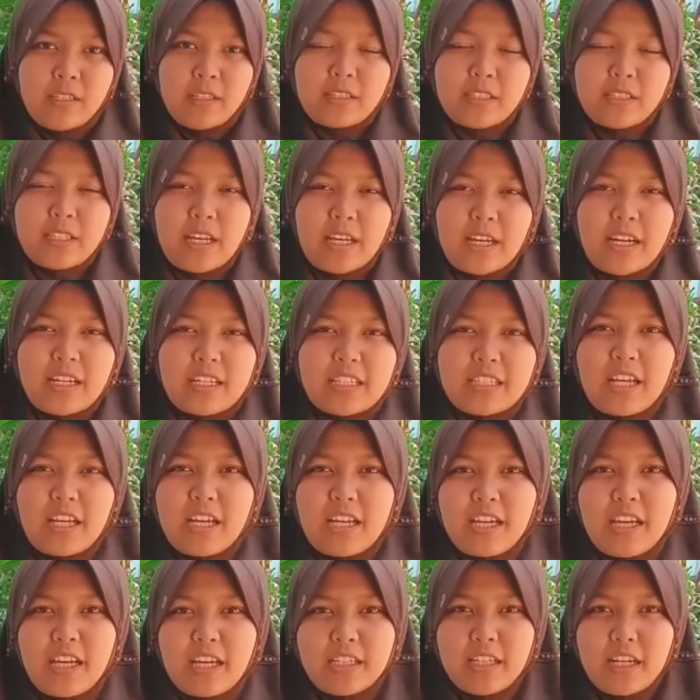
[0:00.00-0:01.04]
Saran
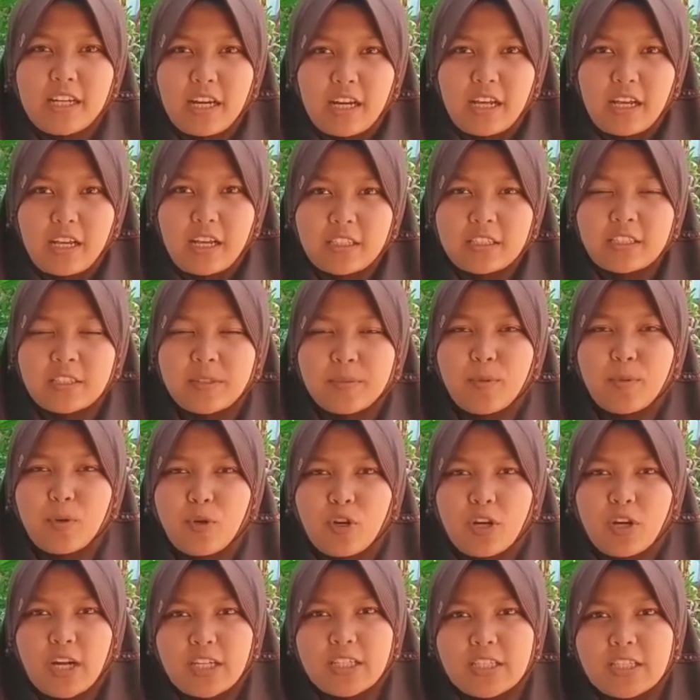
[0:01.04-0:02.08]
saya adalah
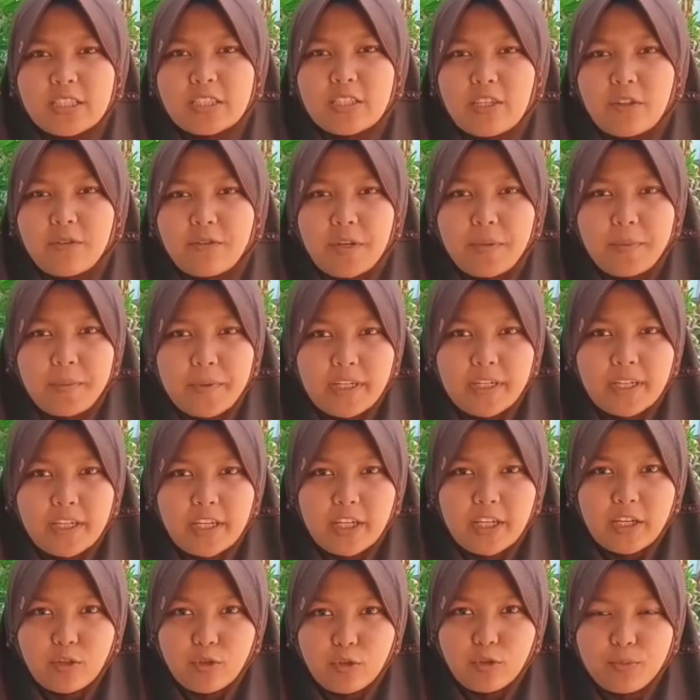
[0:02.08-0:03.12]
semoga di Zafran
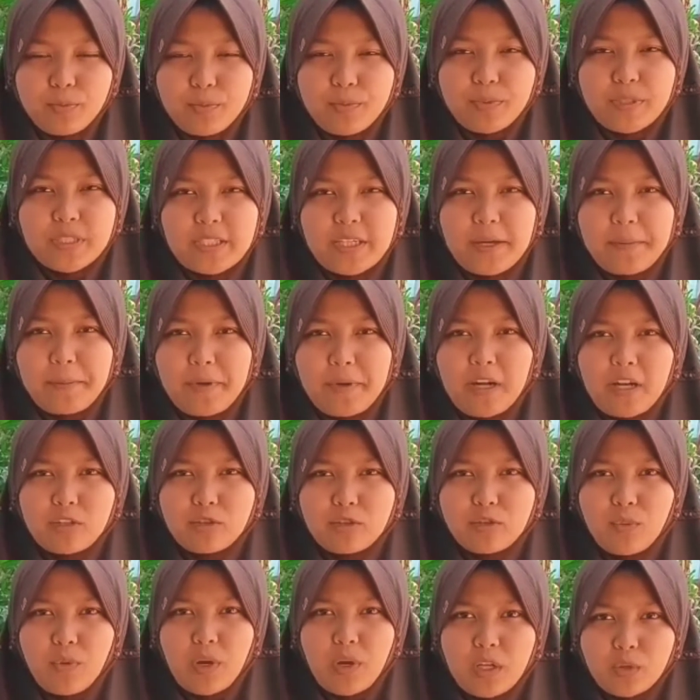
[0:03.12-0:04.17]
Mandiri Group bisa
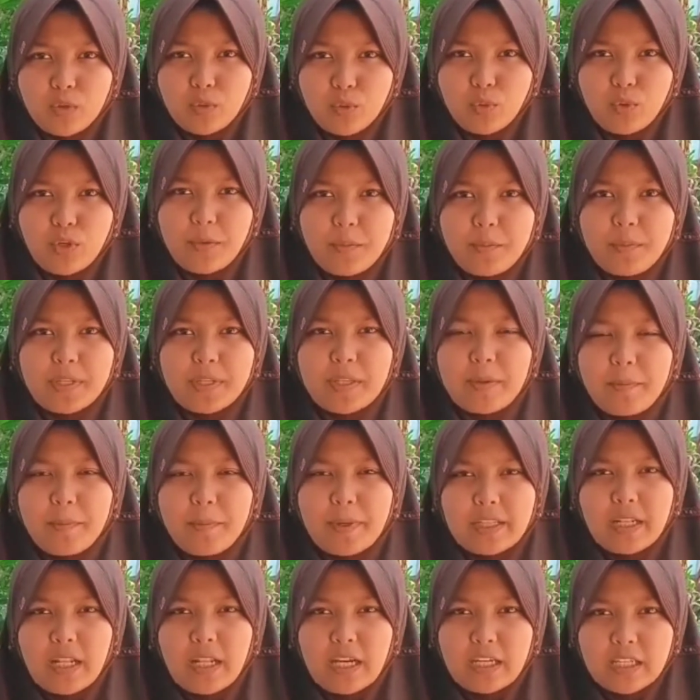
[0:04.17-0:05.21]
mengatur waktu lebih
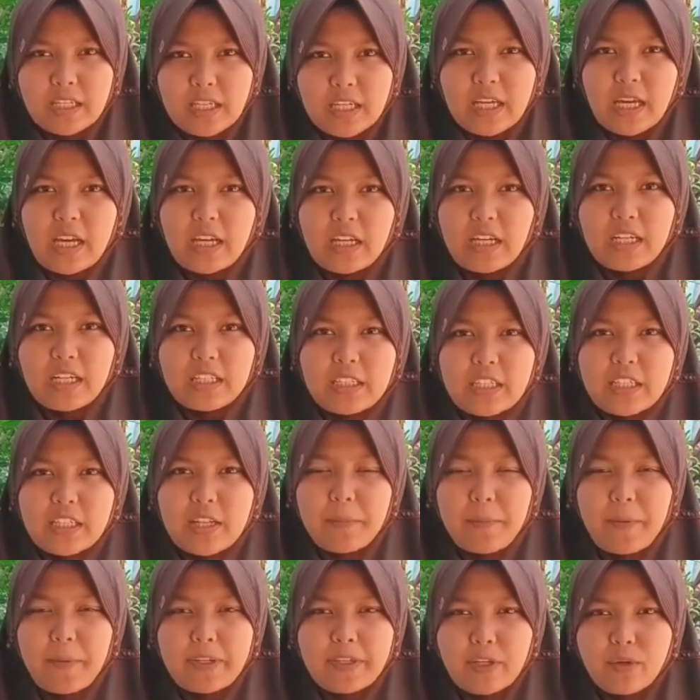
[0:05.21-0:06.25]
tepat lagi agar
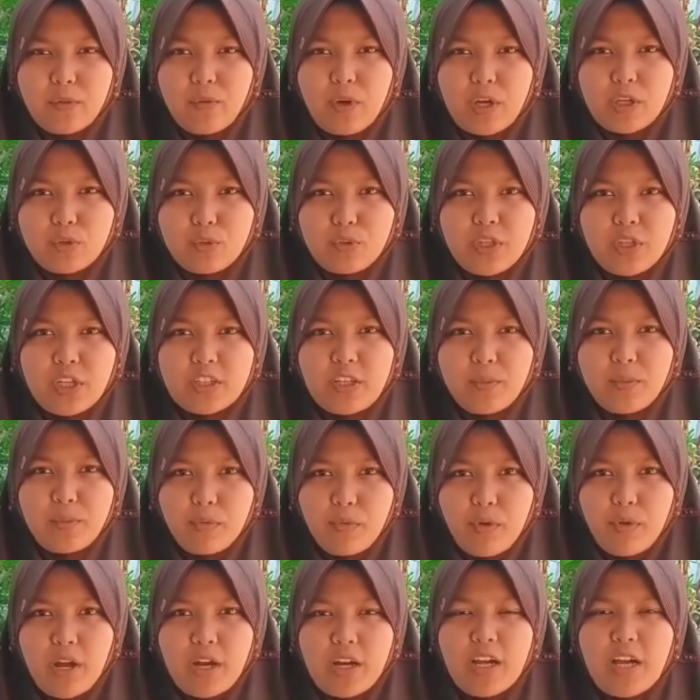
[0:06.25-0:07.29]
tidak banyak waktu yang
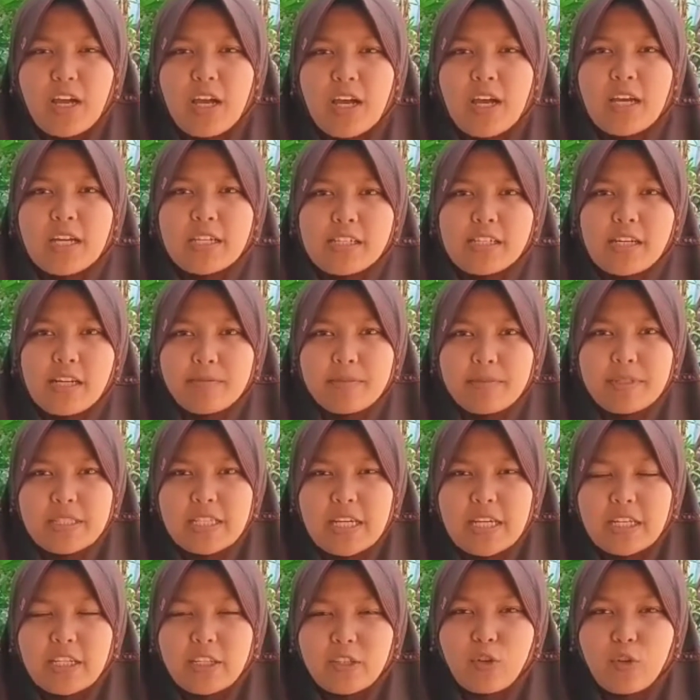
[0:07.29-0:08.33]
terbuang dan
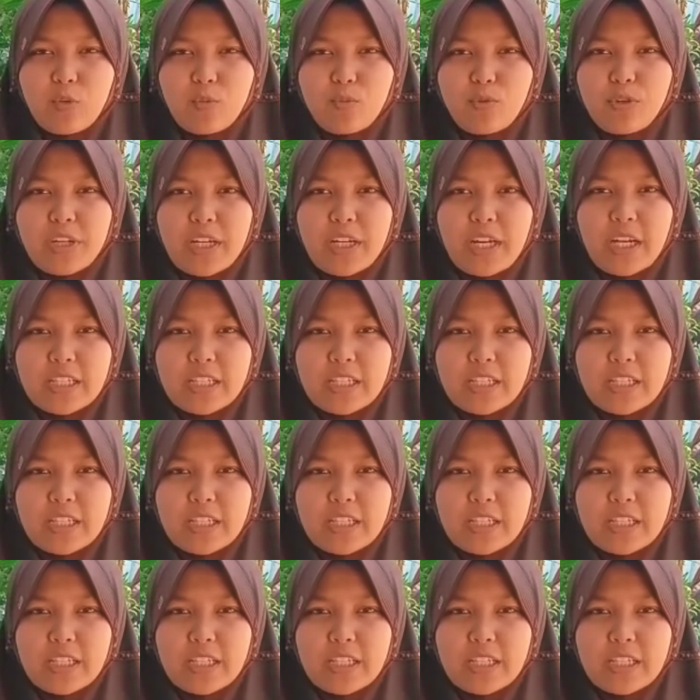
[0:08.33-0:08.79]
menjalin komunikasi.